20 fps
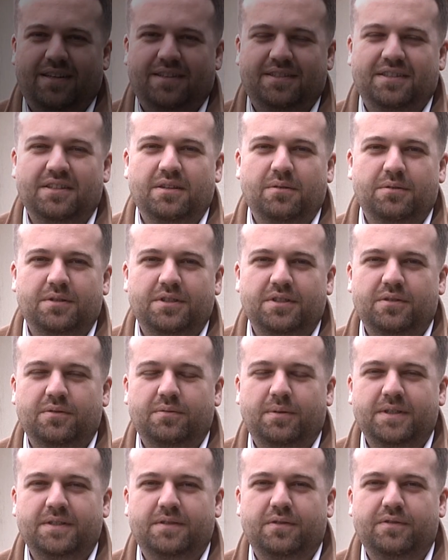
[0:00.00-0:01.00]
Dzień dobry Szanowni
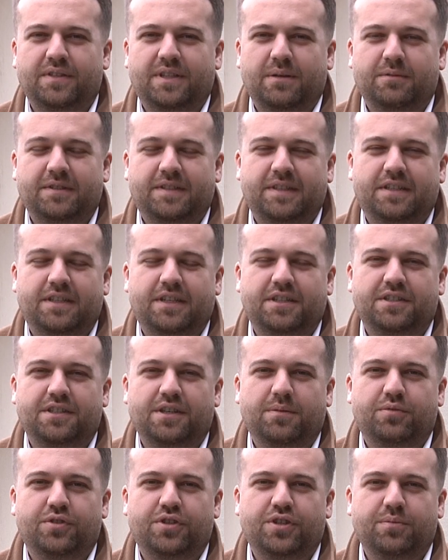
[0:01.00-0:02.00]
Państwo, witamy
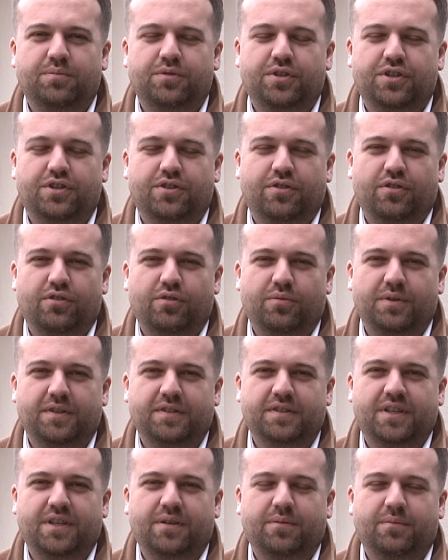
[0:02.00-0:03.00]
serdecznie przy Przedszkolu
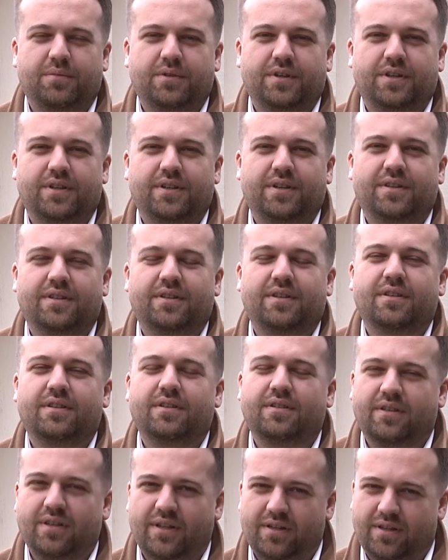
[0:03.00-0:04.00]
Miejskim e,
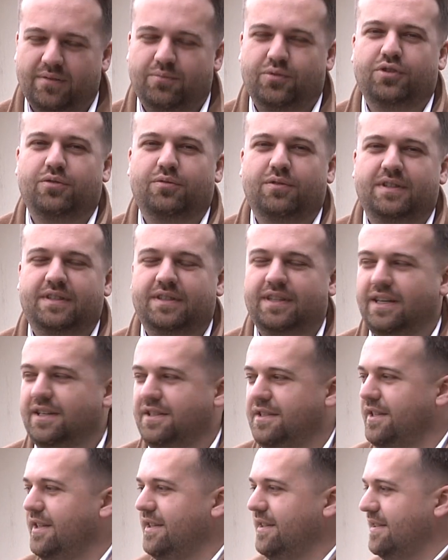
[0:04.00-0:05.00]
przy ulicy
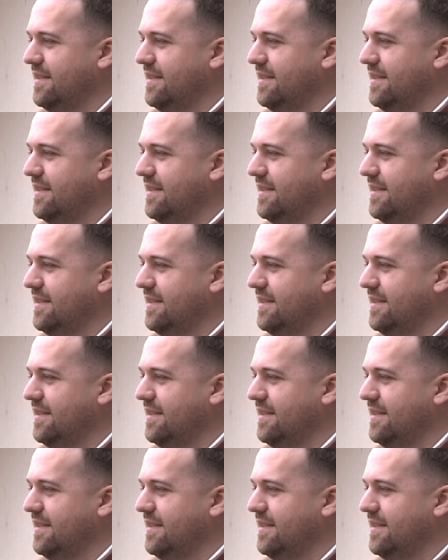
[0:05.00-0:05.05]
Leśnej.